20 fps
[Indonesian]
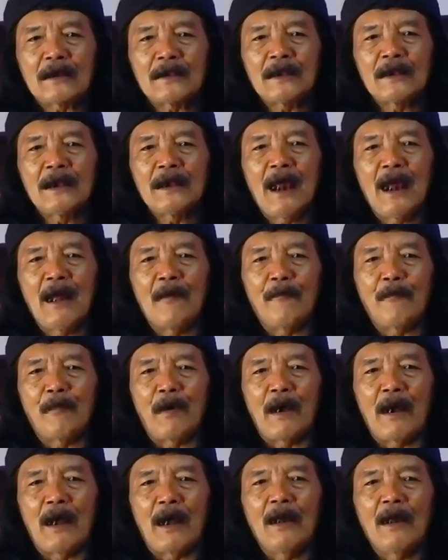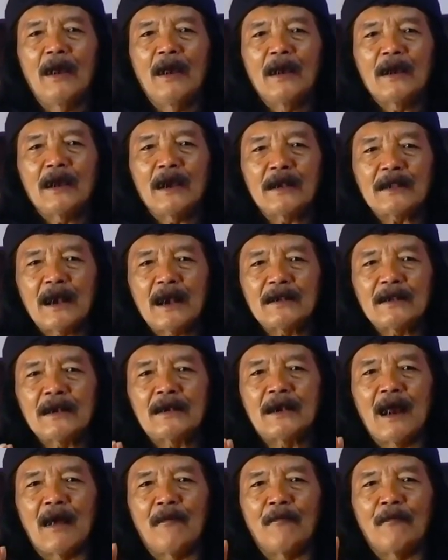Artinya apa? Kita
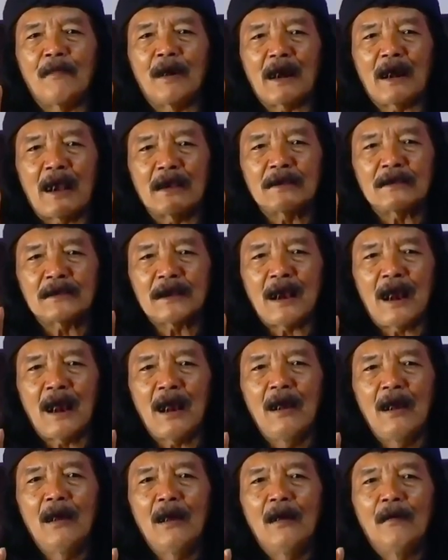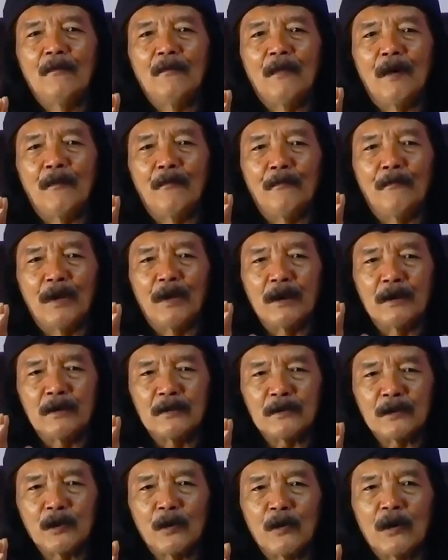tidak merasa
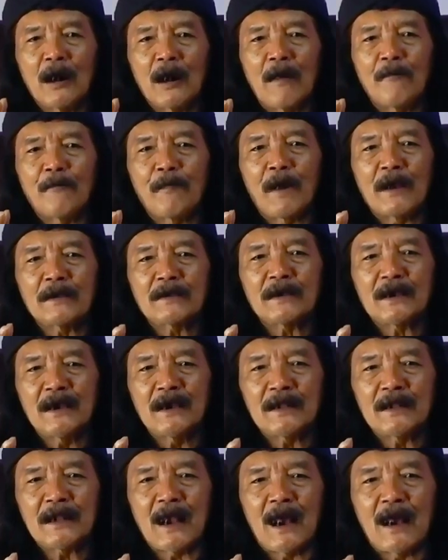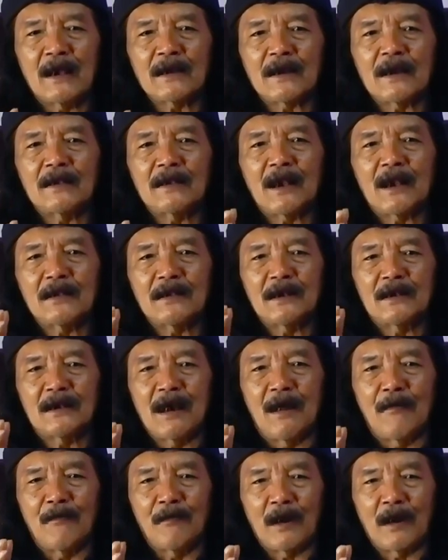membentuk napas kita. Kita
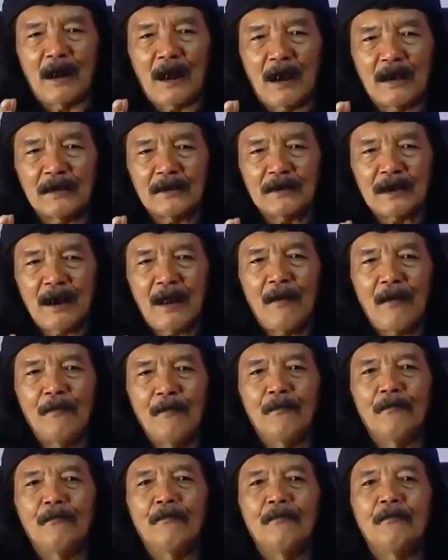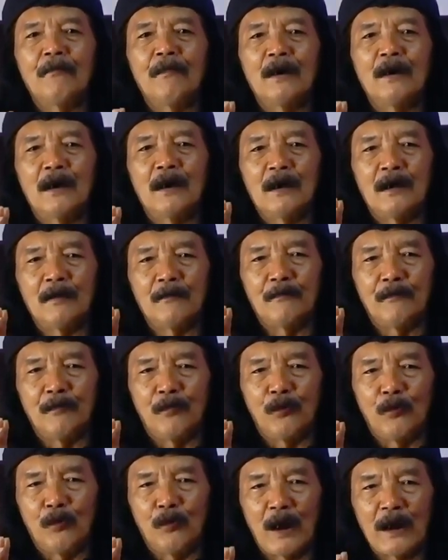tidak merasa
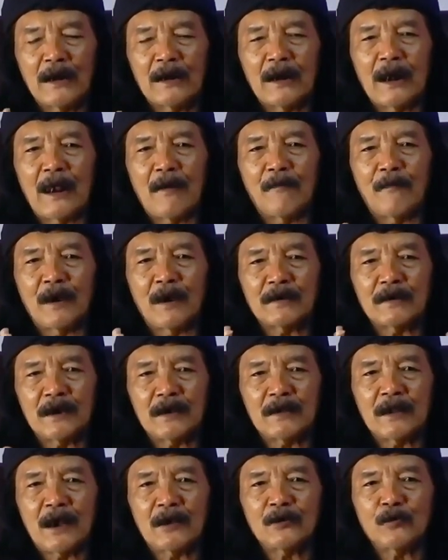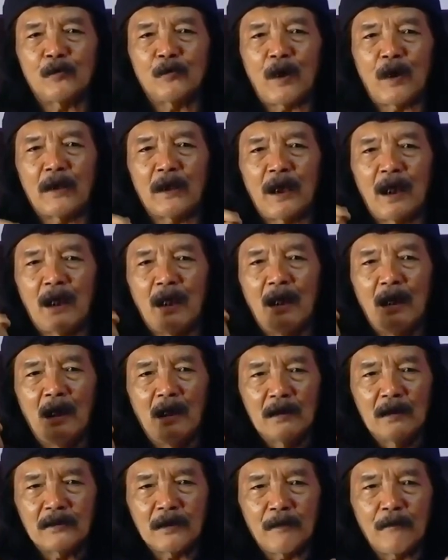membuat napas kita supaya
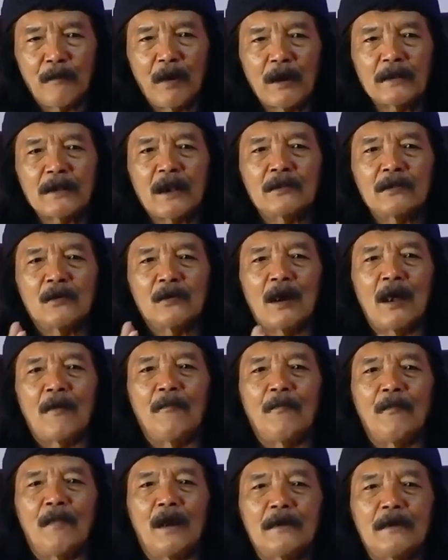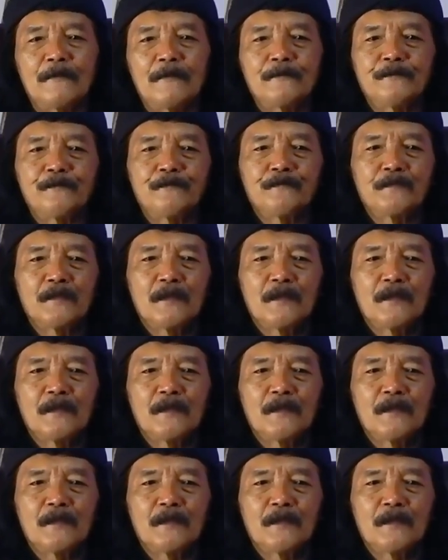cepat atau lambat.